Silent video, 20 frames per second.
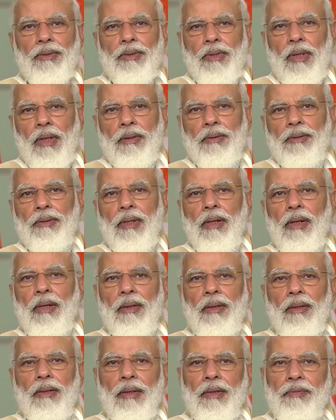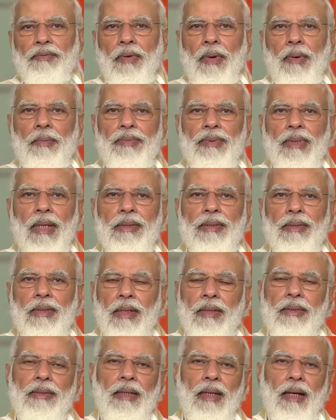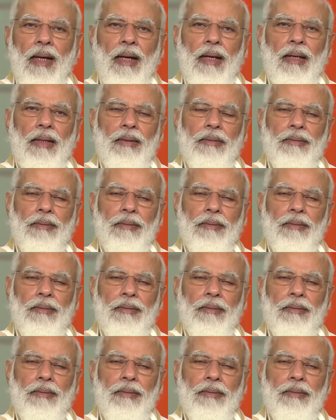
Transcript: स्ट्रक्चरल रिफॉर्म्स का सिलसिला